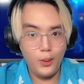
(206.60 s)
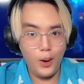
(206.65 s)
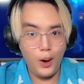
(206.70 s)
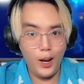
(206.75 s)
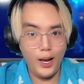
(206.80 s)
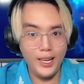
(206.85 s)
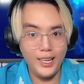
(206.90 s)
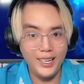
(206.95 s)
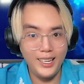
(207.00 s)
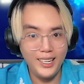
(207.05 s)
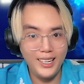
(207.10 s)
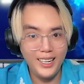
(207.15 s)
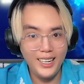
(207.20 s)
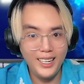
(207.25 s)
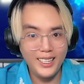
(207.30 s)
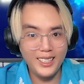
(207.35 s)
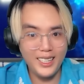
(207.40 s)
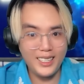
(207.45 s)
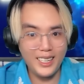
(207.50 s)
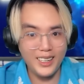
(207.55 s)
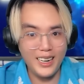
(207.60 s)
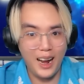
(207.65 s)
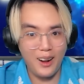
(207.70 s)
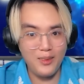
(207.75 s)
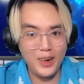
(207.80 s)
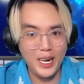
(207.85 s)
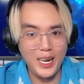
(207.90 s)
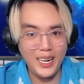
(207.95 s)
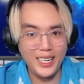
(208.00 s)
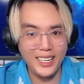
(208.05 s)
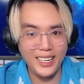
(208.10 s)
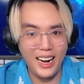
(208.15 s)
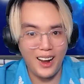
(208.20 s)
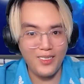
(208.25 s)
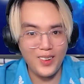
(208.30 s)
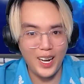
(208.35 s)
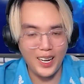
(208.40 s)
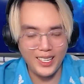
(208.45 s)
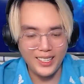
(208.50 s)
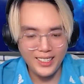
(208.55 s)
Ôi, nó cử động rồi, nó cử
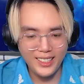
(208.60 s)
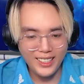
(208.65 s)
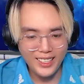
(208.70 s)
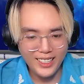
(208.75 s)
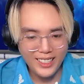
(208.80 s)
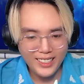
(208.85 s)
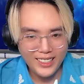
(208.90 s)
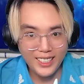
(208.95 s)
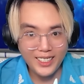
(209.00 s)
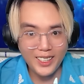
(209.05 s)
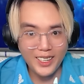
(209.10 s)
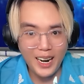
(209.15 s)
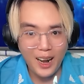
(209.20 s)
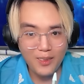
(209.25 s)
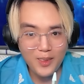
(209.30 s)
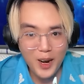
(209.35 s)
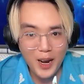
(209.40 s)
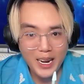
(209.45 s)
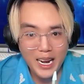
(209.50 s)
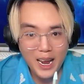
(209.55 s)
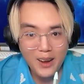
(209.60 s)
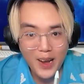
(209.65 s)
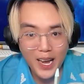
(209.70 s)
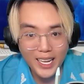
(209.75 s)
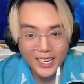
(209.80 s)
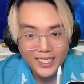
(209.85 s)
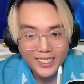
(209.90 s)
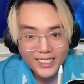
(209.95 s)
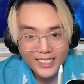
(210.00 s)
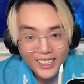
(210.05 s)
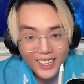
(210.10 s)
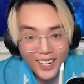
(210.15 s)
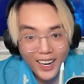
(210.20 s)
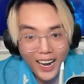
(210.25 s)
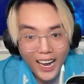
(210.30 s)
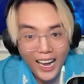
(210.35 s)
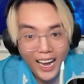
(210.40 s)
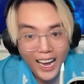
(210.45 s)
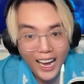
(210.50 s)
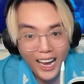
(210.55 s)
động rồi Nó cử động rồi anh em ơi
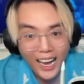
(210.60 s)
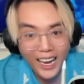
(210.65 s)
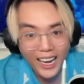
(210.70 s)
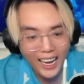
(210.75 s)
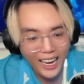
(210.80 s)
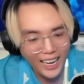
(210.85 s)
à,